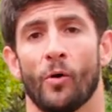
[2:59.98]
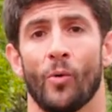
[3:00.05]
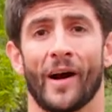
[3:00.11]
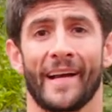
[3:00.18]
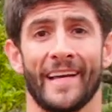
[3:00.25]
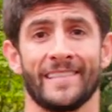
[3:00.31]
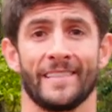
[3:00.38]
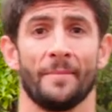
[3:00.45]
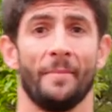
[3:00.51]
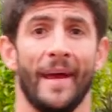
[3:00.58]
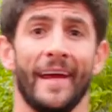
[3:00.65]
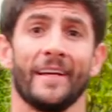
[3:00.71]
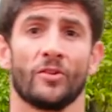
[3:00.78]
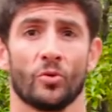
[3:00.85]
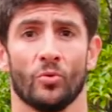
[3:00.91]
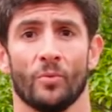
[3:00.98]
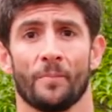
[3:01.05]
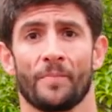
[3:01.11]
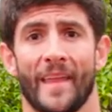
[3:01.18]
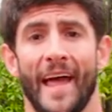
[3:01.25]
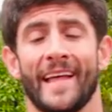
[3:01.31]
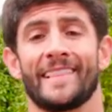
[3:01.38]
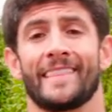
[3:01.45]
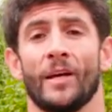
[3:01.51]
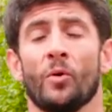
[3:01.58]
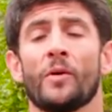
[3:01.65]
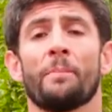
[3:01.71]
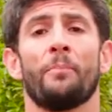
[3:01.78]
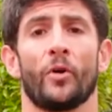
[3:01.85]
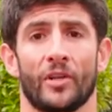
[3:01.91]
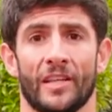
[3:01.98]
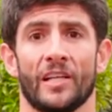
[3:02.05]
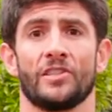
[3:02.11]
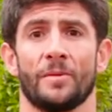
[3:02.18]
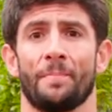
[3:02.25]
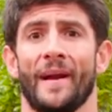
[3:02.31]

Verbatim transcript: O aquecimento é tão importante